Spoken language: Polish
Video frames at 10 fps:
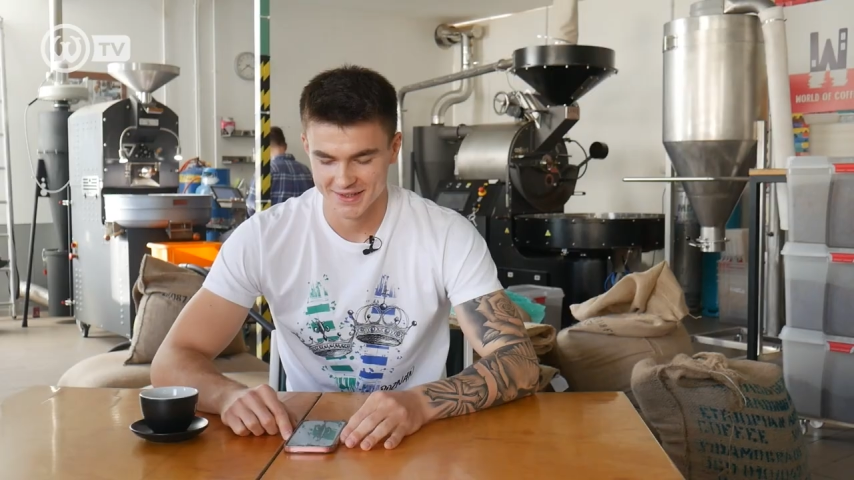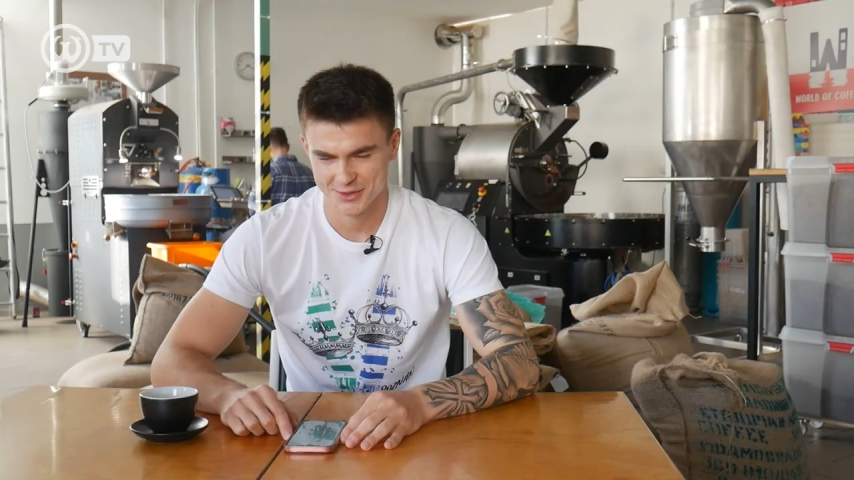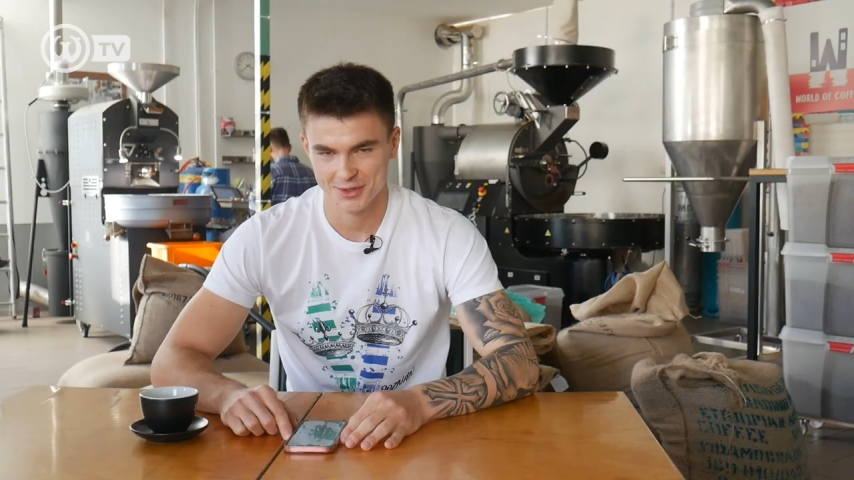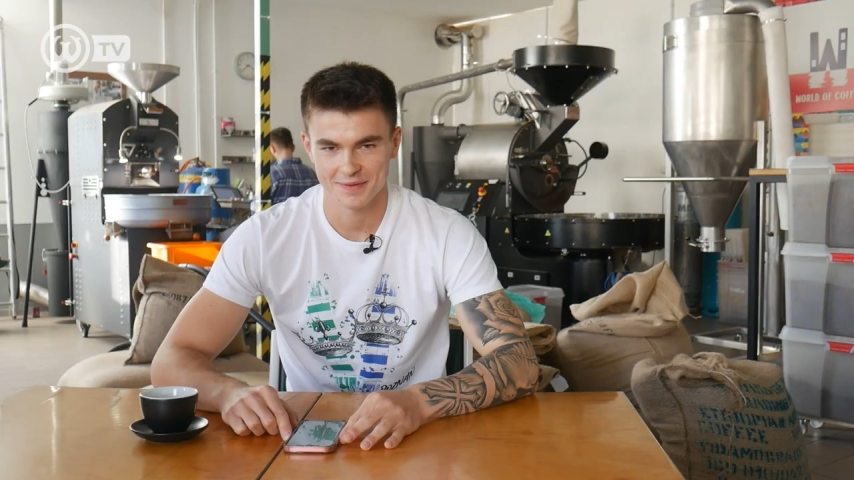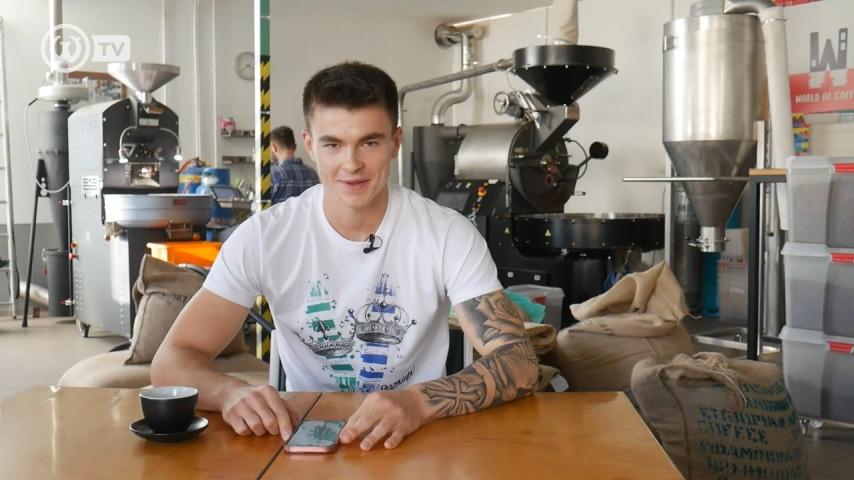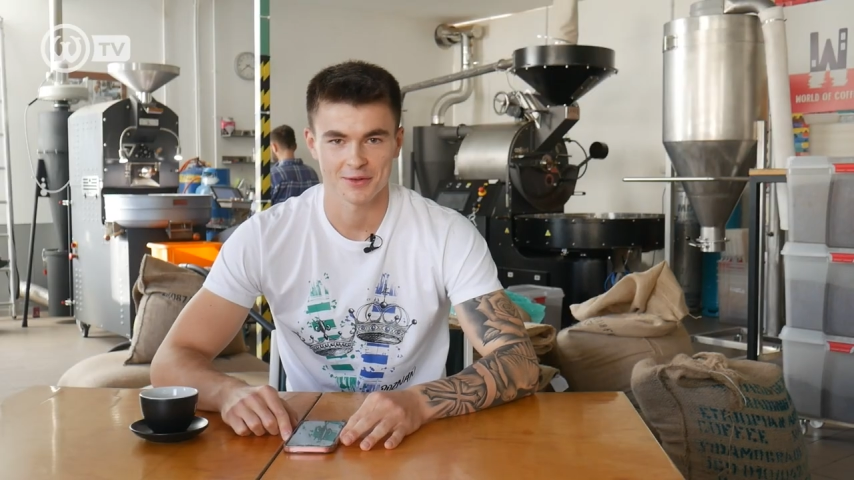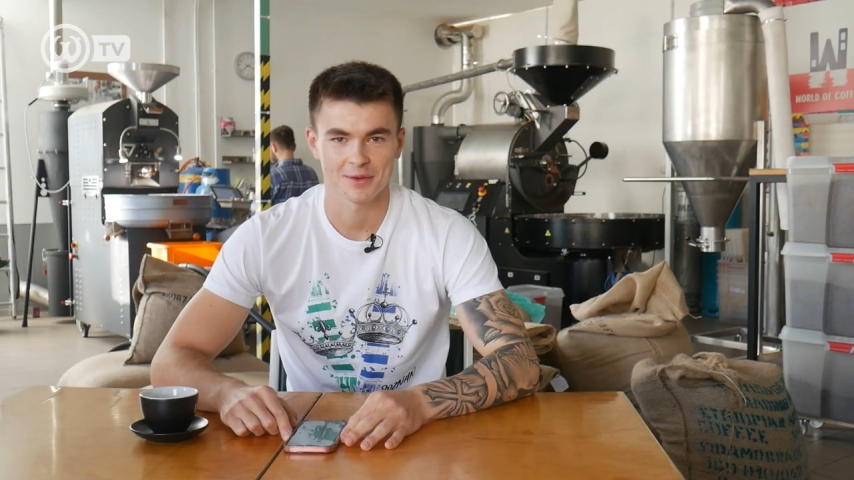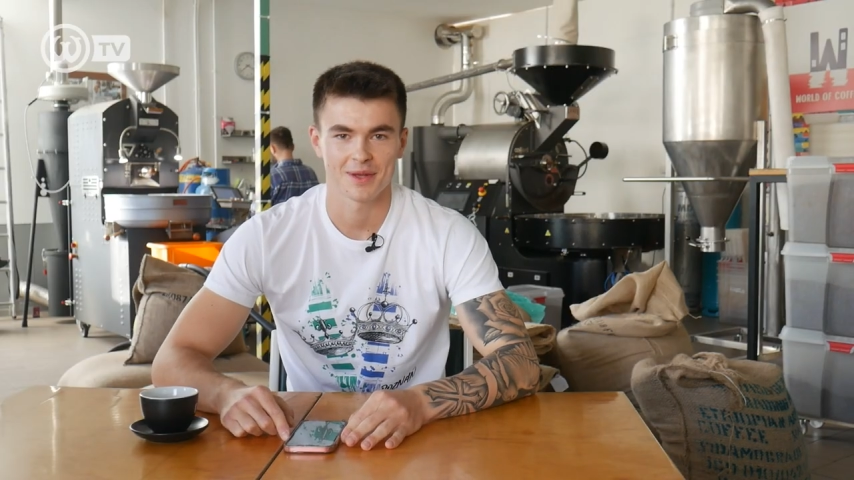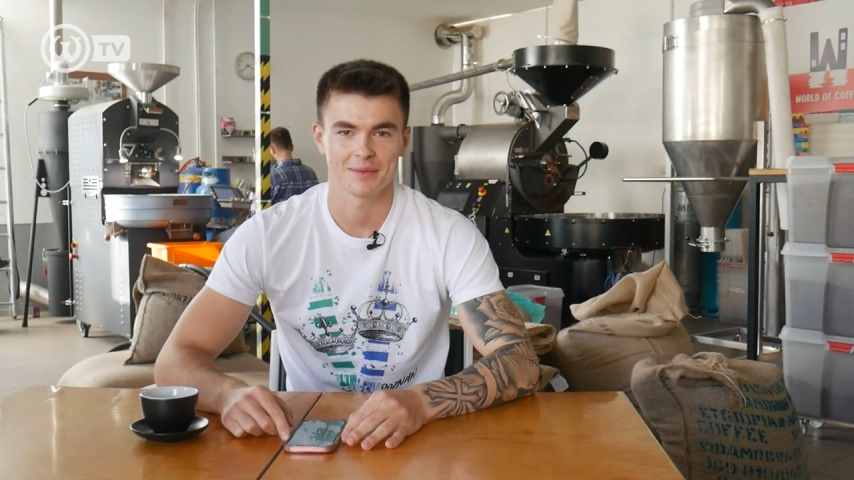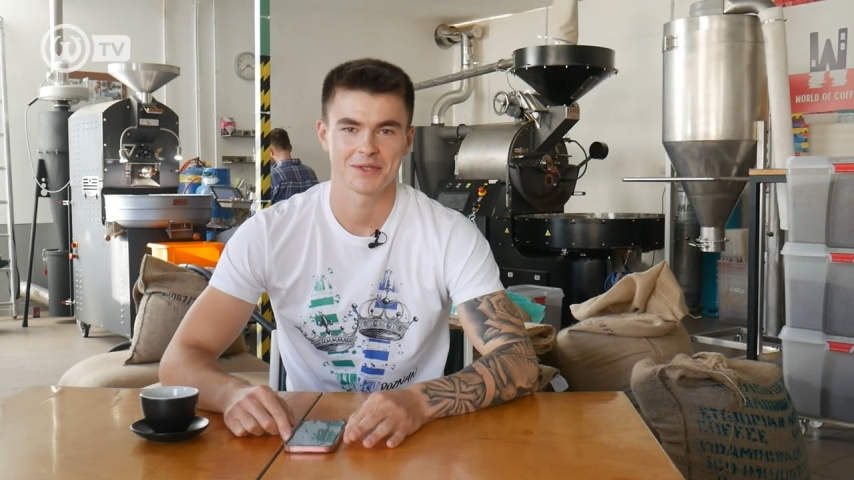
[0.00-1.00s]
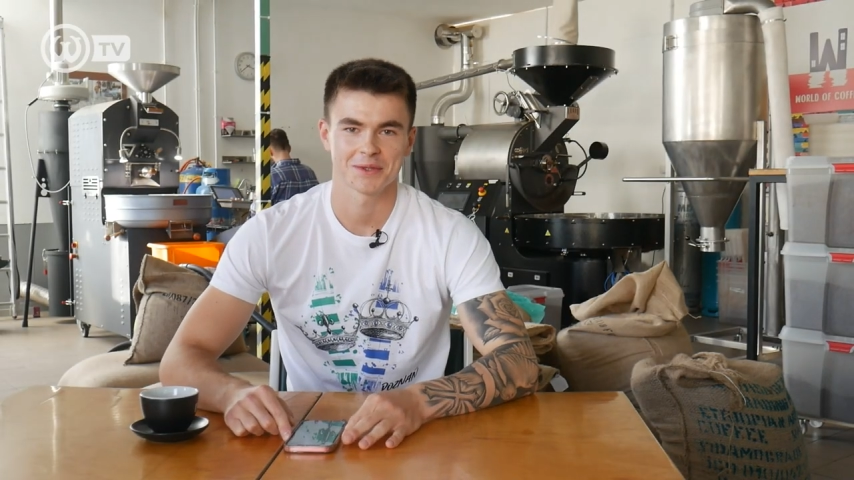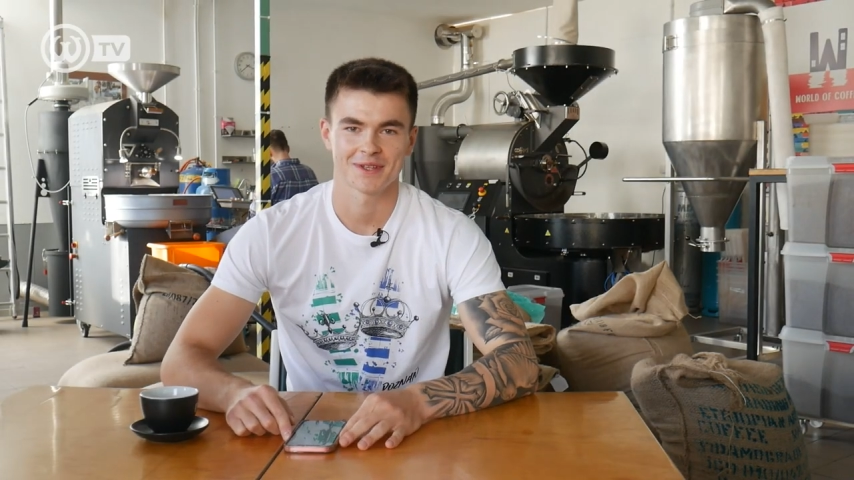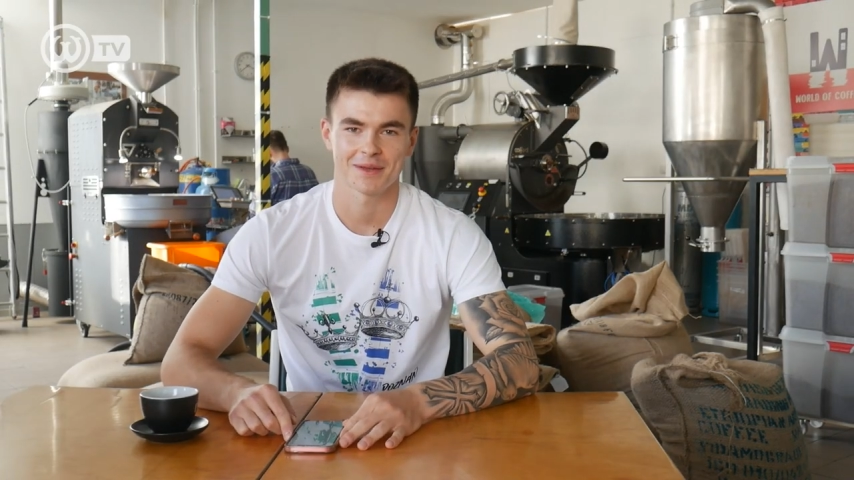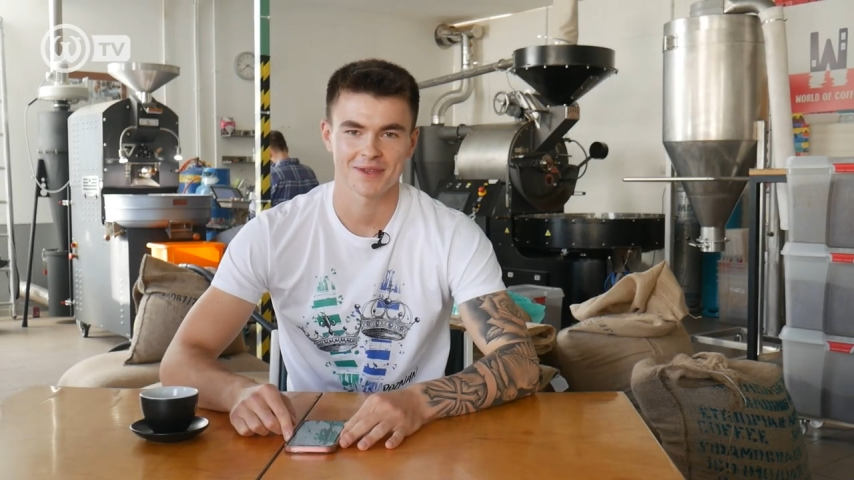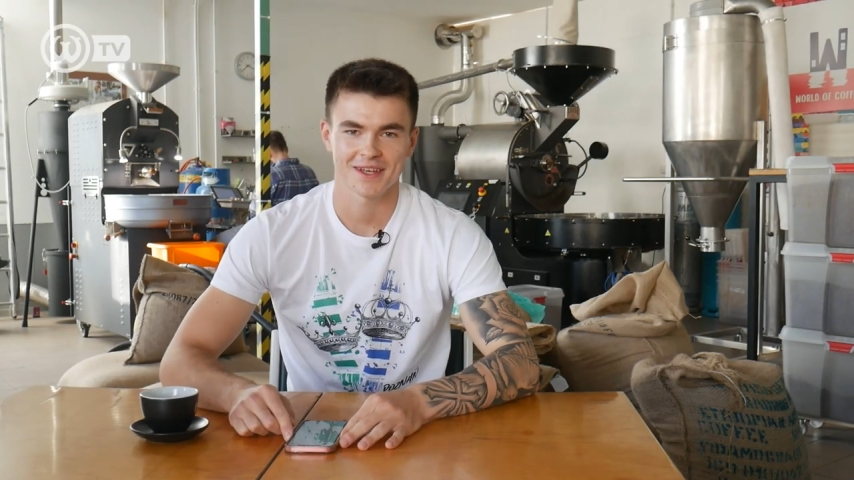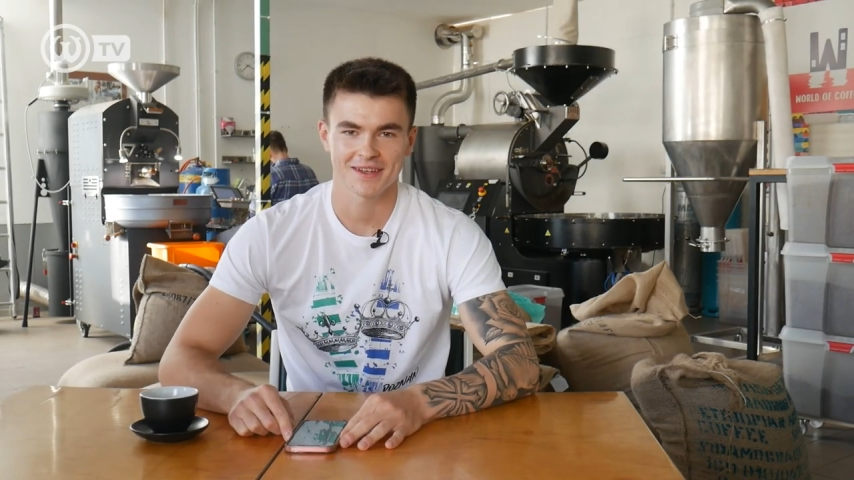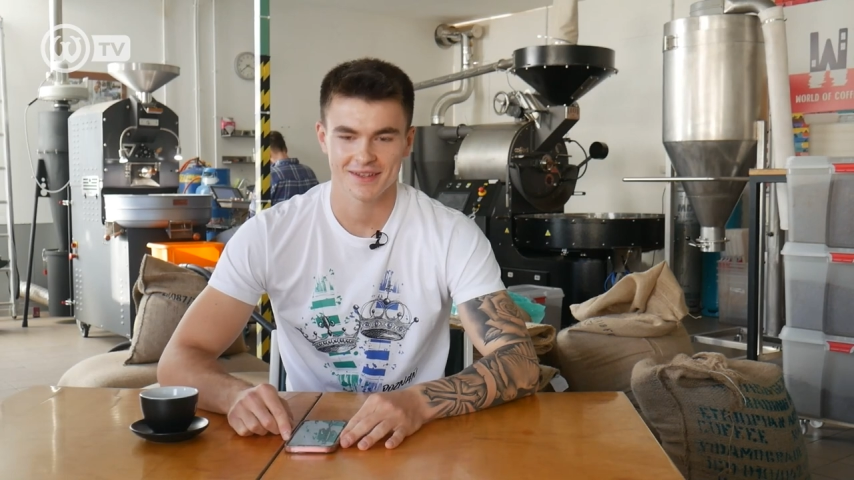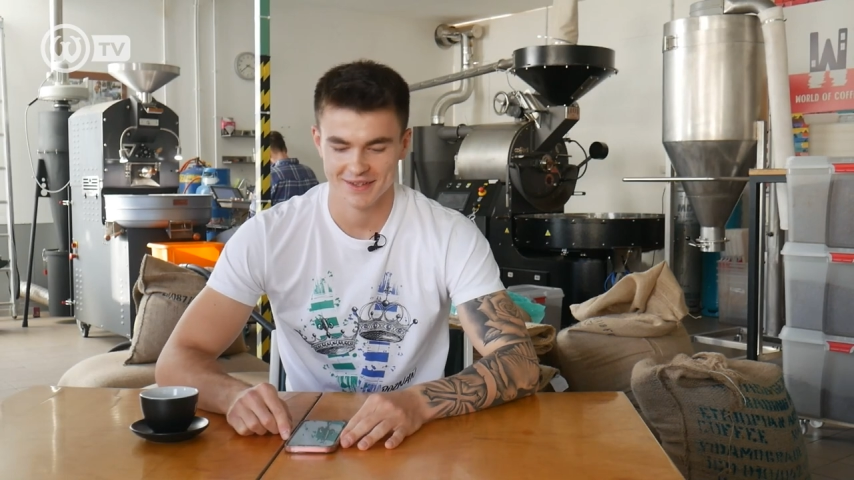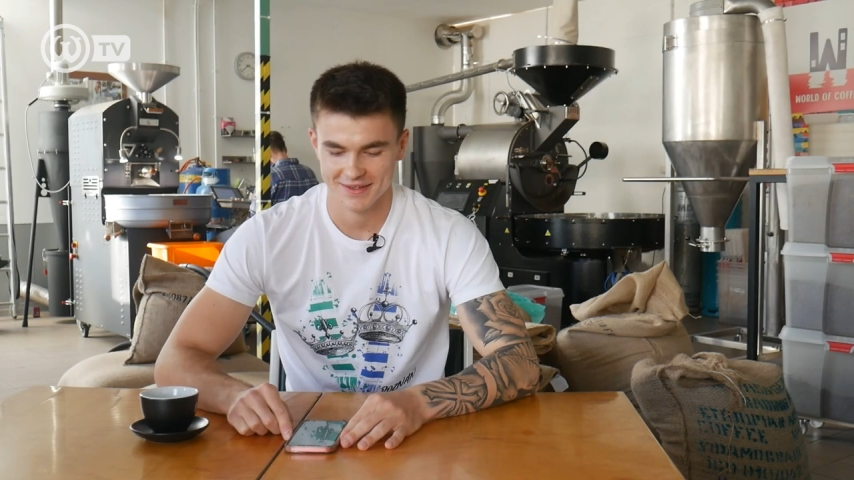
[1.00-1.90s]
aczkolwiek są lepsi ode mnie.